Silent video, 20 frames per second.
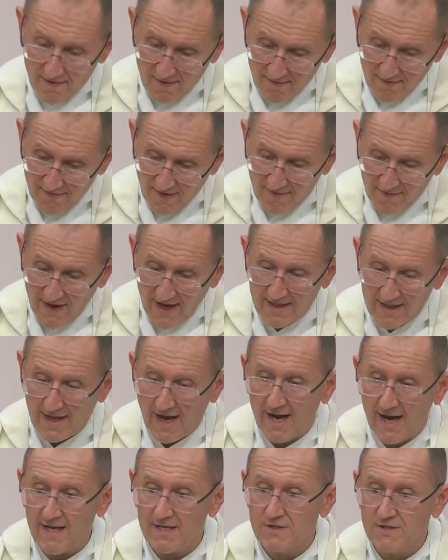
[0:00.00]
wir werden
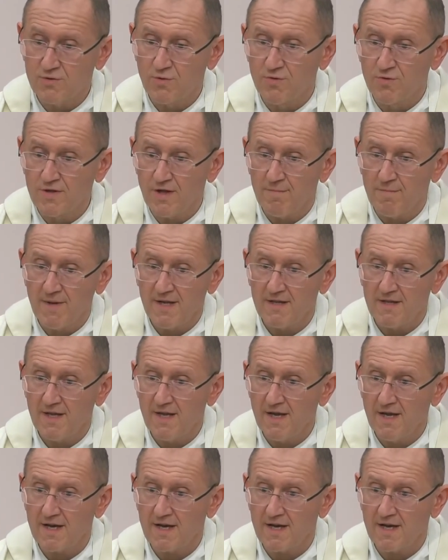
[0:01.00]
alles tun, damit hier